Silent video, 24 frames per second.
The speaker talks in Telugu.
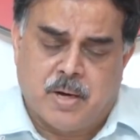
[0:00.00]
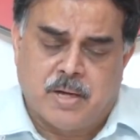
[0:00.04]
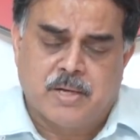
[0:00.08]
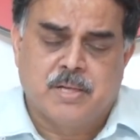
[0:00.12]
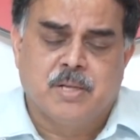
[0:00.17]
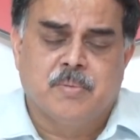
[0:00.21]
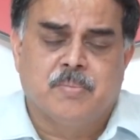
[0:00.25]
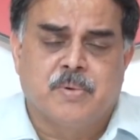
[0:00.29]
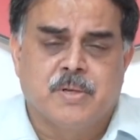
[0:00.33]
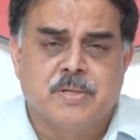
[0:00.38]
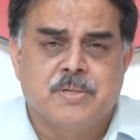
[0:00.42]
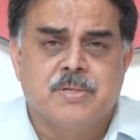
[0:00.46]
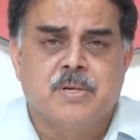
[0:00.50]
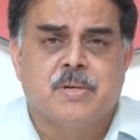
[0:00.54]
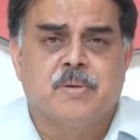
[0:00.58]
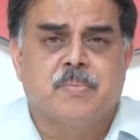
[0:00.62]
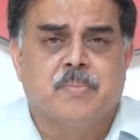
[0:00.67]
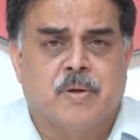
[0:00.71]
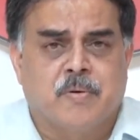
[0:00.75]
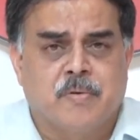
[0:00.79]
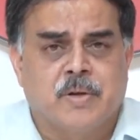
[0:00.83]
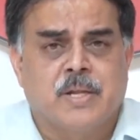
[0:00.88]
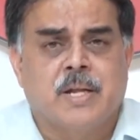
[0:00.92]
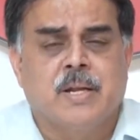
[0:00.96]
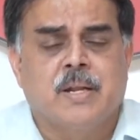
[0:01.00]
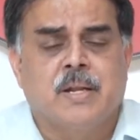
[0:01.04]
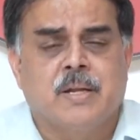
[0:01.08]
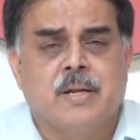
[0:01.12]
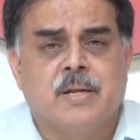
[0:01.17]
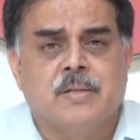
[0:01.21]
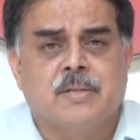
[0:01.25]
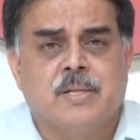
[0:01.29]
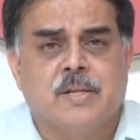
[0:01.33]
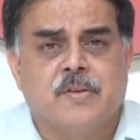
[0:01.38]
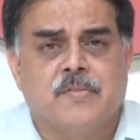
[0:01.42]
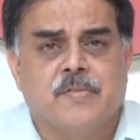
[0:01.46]
పార్టీ ప్రెసిడెంట్ పవన్ కళ్యాణ్
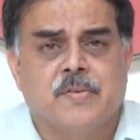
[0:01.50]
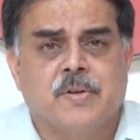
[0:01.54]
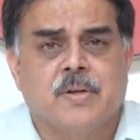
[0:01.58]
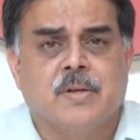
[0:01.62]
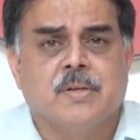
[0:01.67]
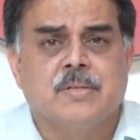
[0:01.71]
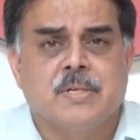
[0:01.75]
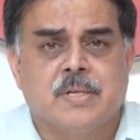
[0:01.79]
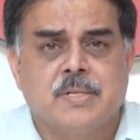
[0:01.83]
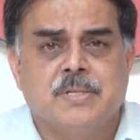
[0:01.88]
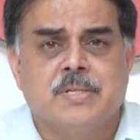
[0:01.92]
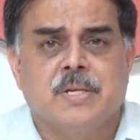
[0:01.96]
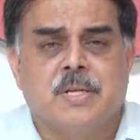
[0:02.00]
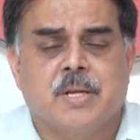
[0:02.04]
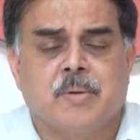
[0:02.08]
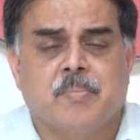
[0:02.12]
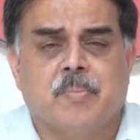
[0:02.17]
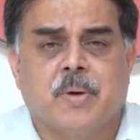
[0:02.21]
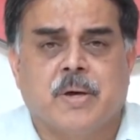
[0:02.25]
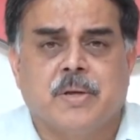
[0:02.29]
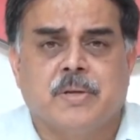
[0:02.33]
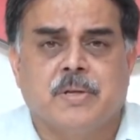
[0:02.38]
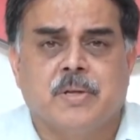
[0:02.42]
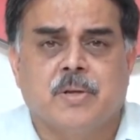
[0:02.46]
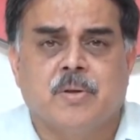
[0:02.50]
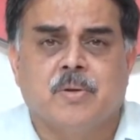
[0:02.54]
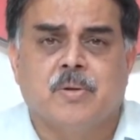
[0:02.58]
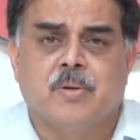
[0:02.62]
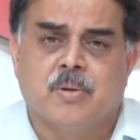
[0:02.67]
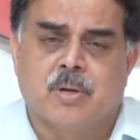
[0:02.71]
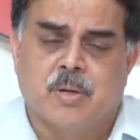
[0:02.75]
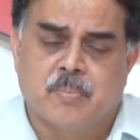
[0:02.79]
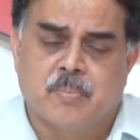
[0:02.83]
గారి తరఫున జనసేన పార్టీలోనూ